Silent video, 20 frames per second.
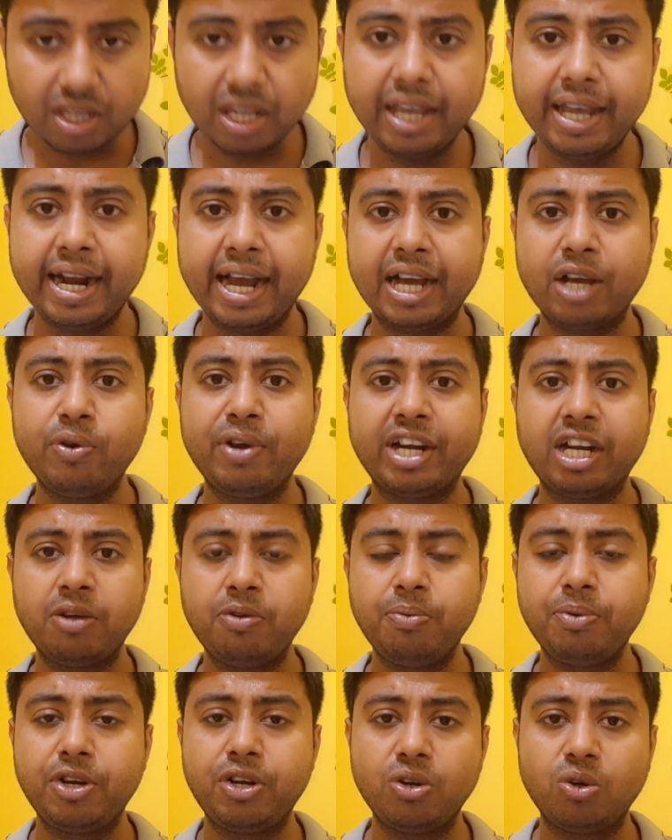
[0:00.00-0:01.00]
এর আগেও একটা
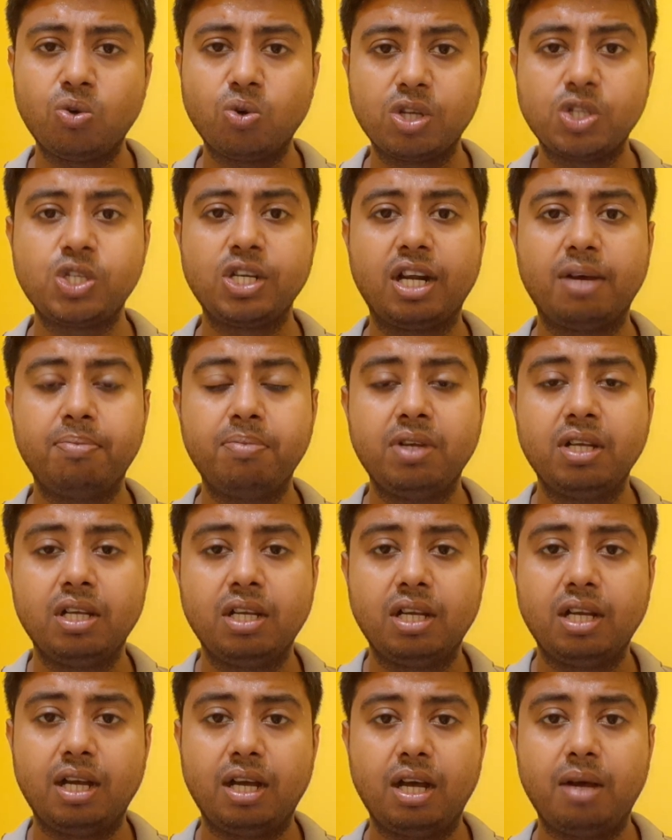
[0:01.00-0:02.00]
আমি ভিডিও করেছিলাম
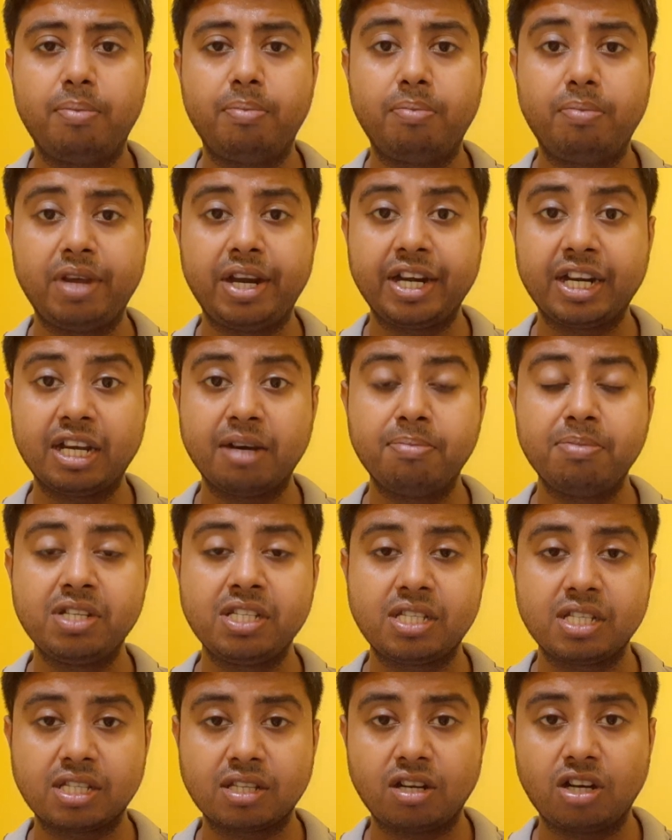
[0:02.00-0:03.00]
মেরিট কাম
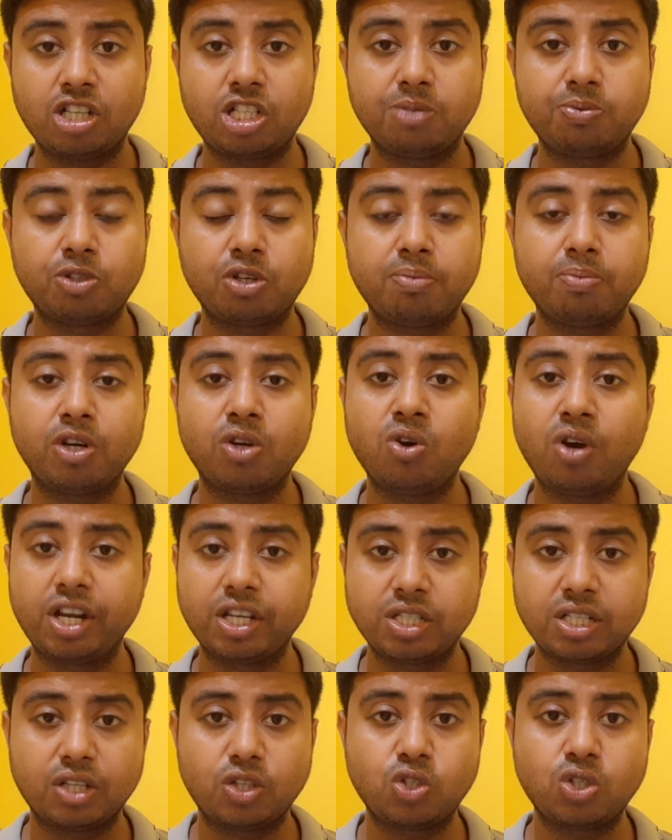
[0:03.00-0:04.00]
মিনস স্কলারশিপ সম্পর্কে
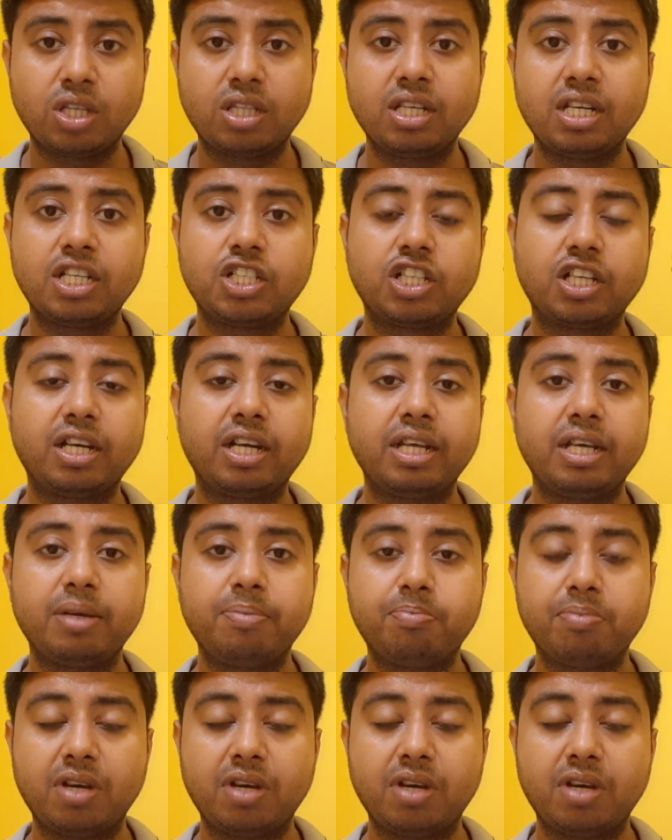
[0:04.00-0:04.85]
অনেক ছাত্রছাত্রীরা সেখানে